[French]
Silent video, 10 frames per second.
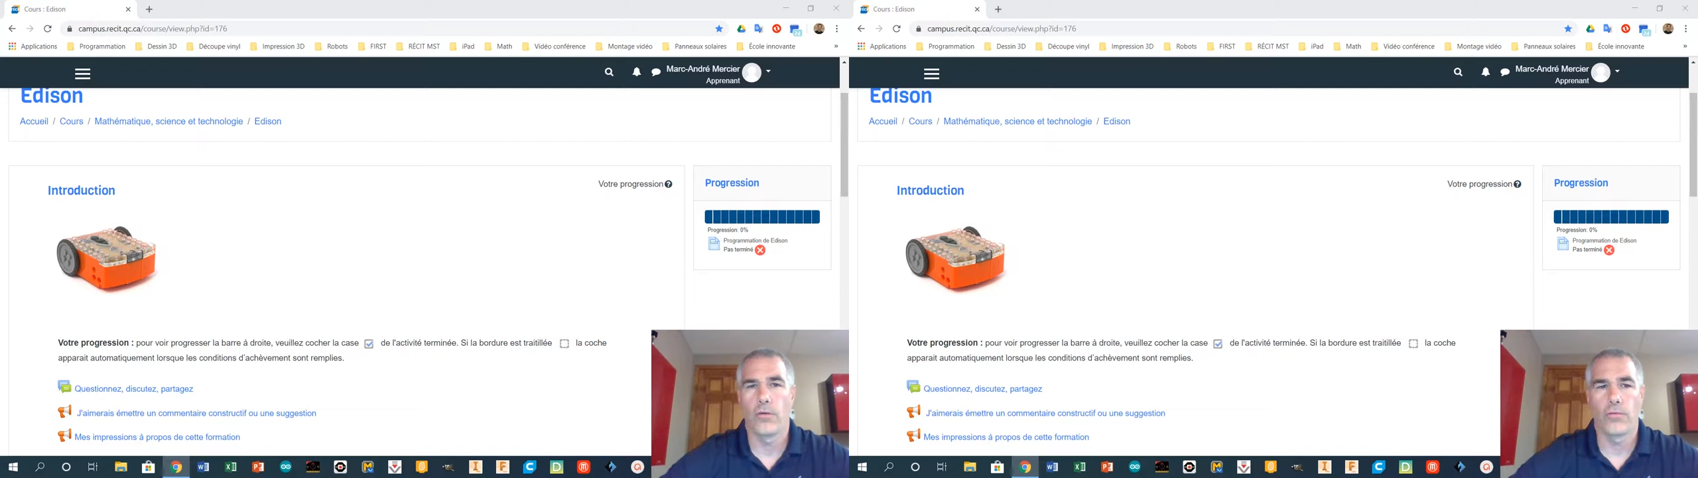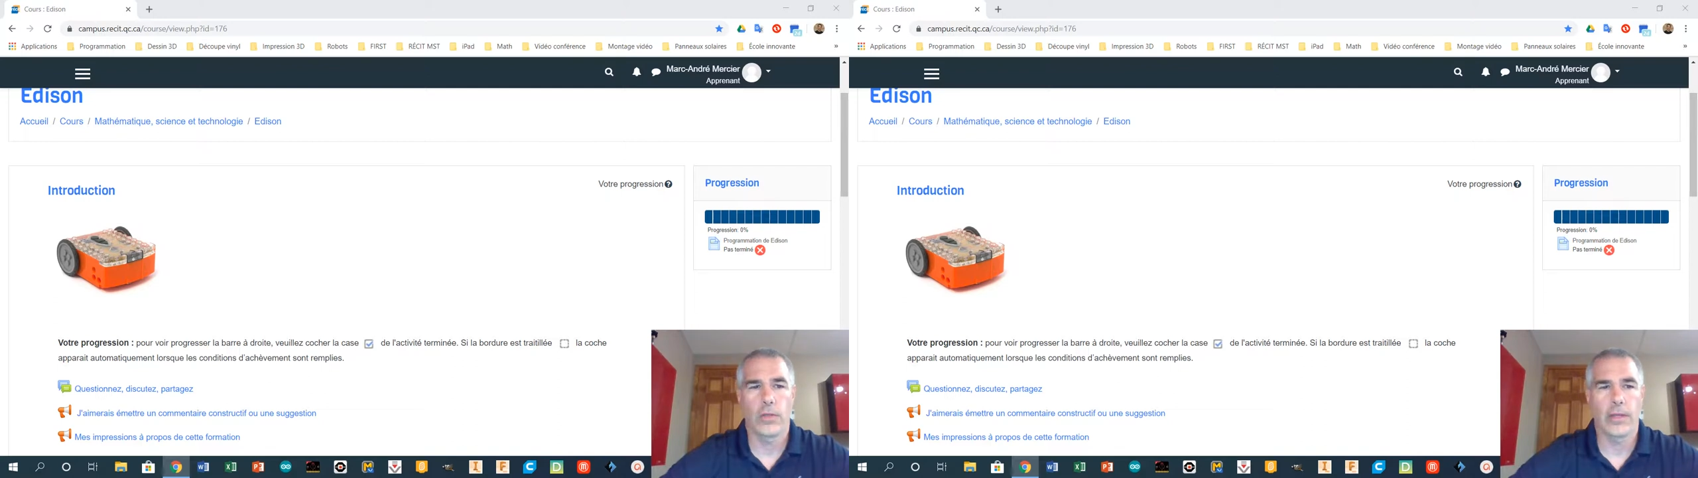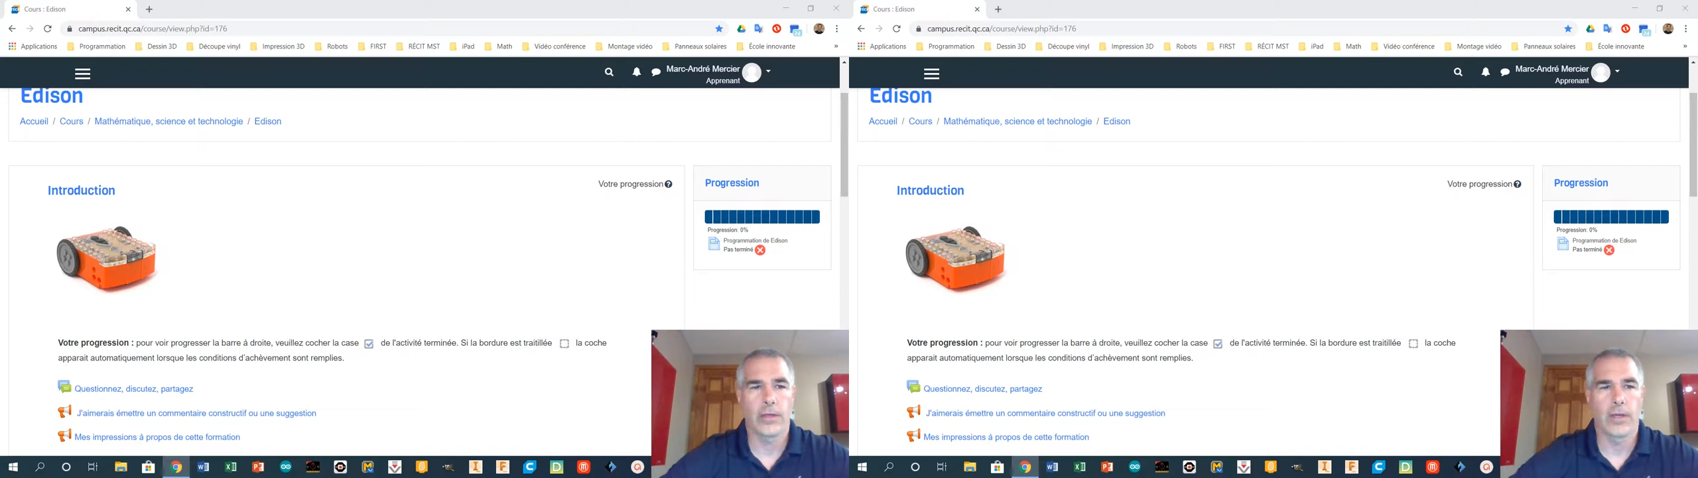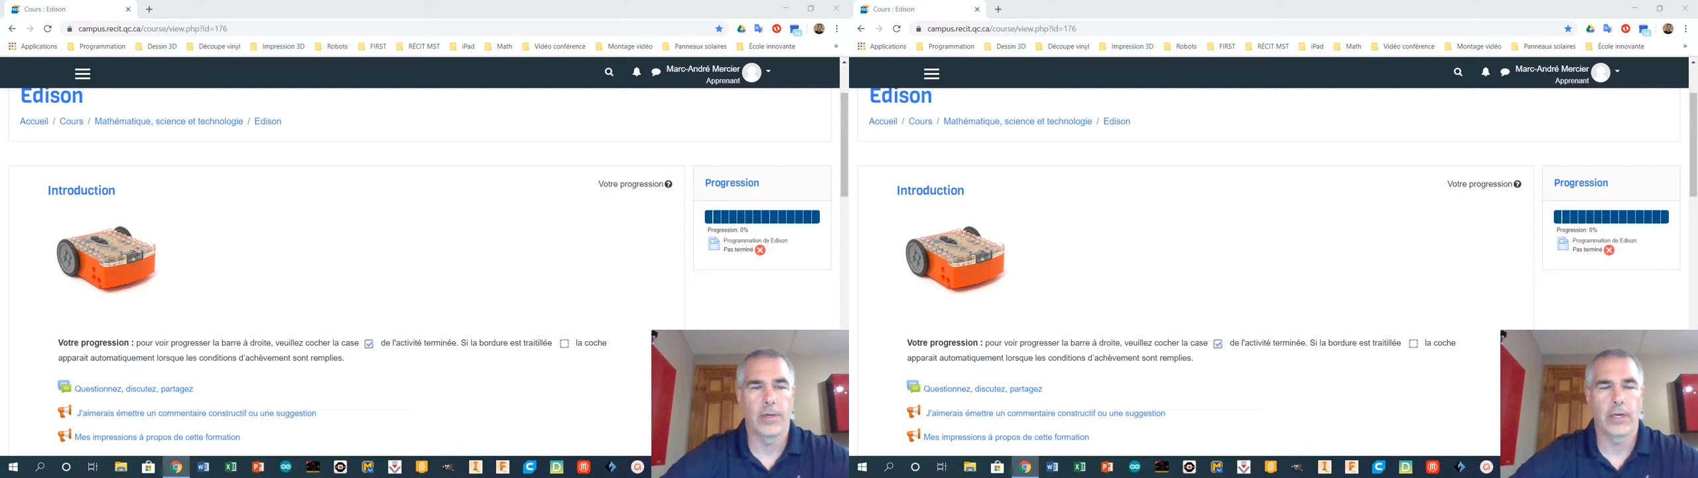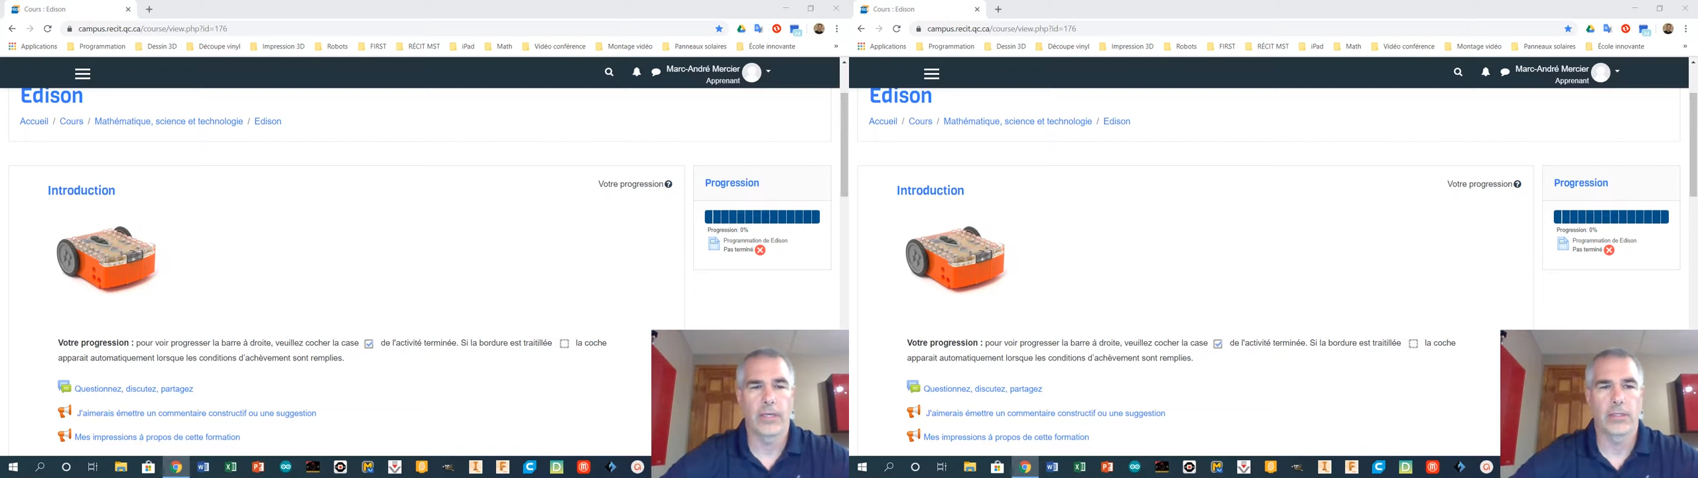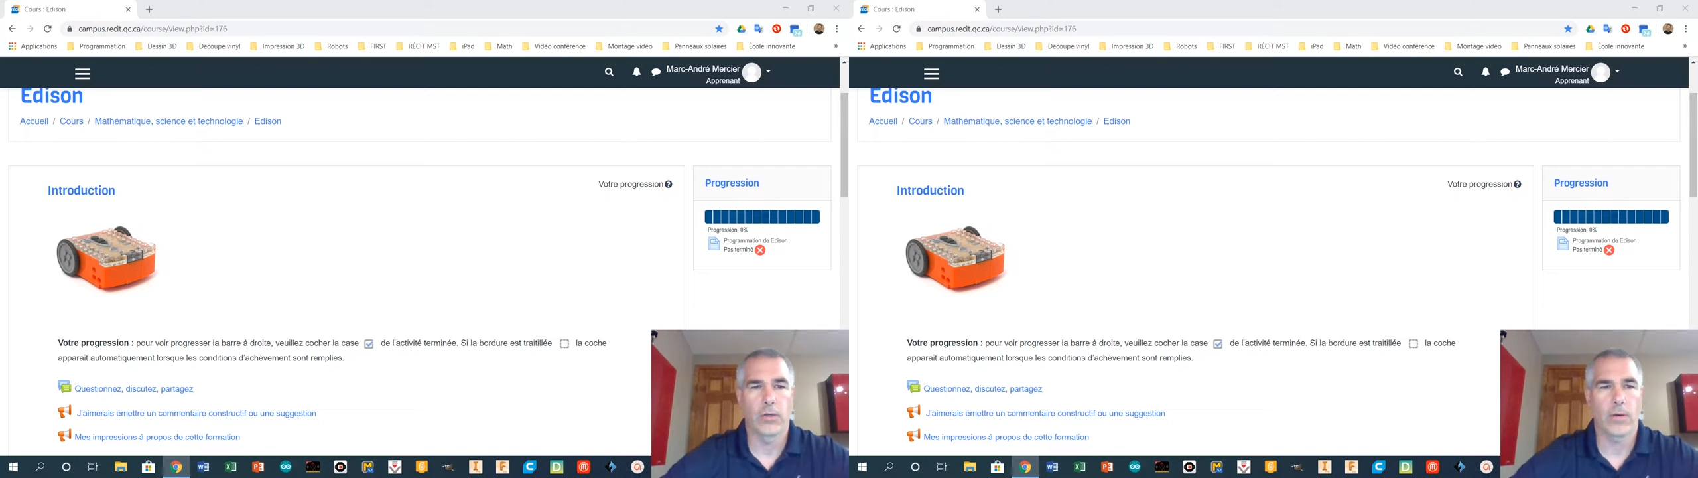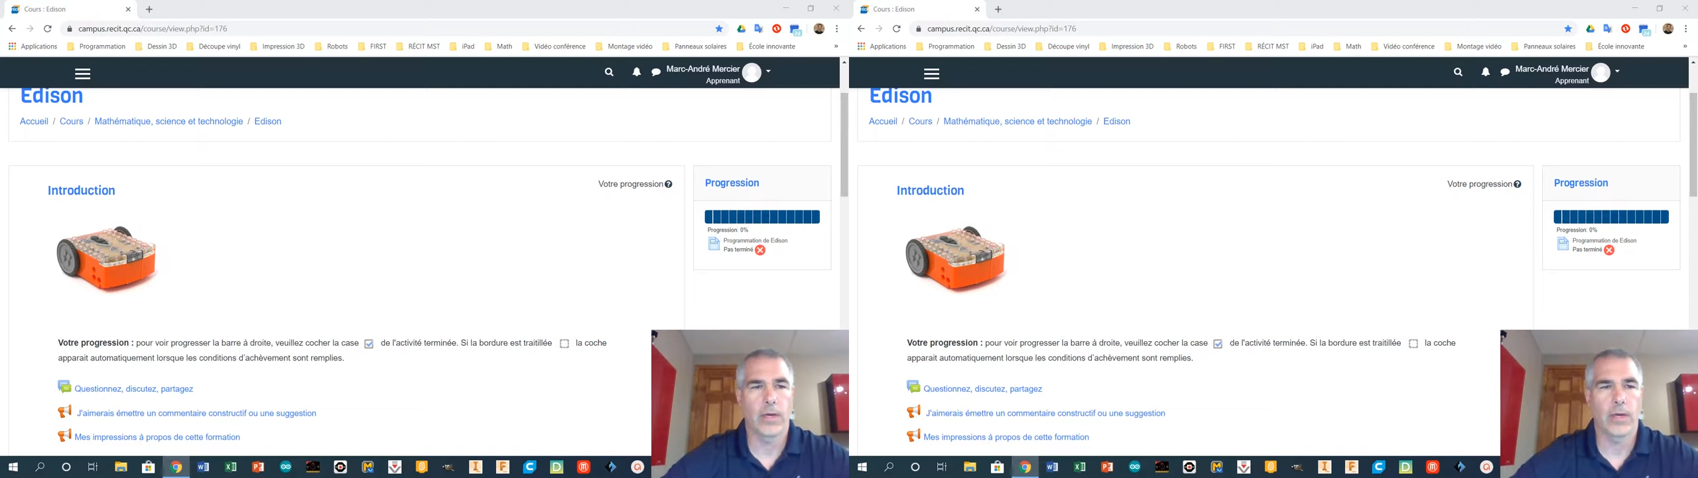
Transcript: fruit de la collaboration